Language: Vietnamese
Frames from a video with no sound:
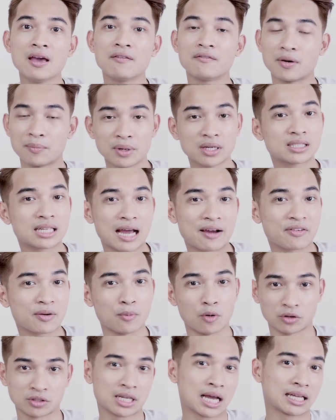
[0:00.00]
và mức giá phải
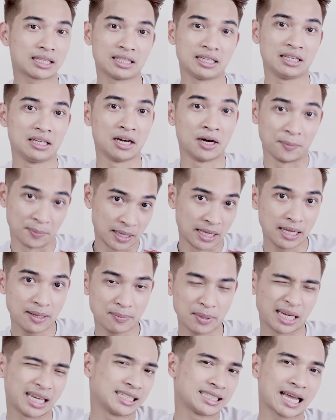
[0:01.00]
bỏ ra thì hợp lý
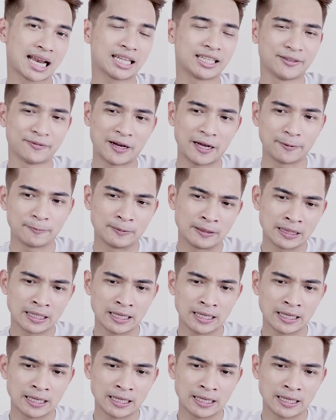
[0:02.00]
mình đánh giá là như vậy